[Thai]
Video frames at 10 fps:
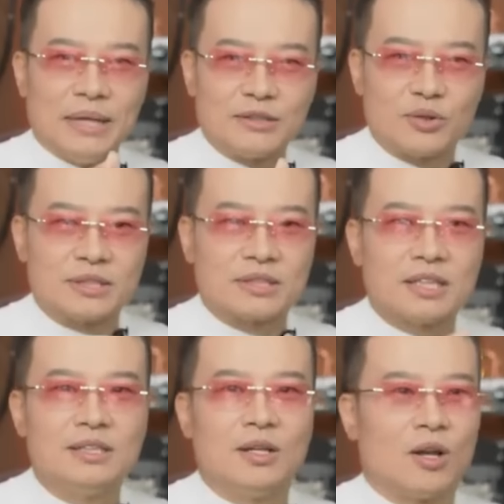ทริกซ์ก็
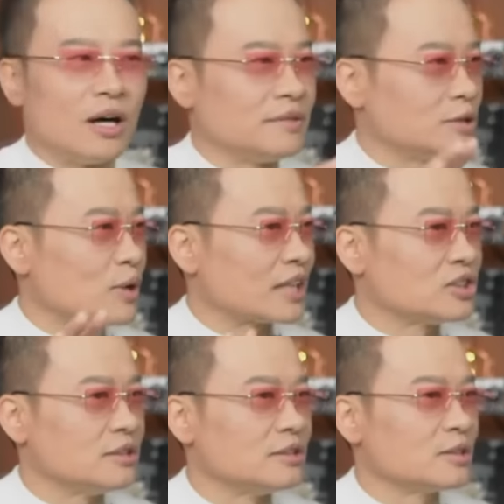คือ The Law of
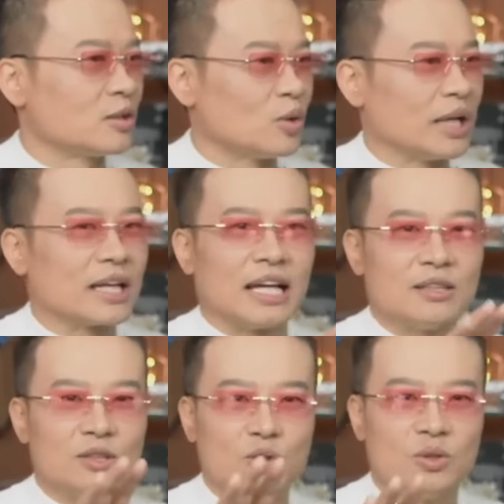Attraction ก็กดแร่งแรงดึ
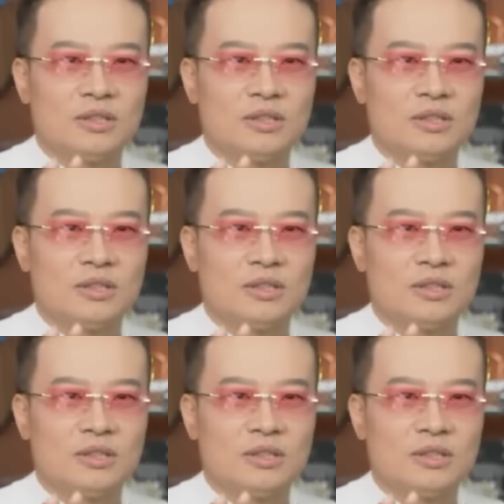งดู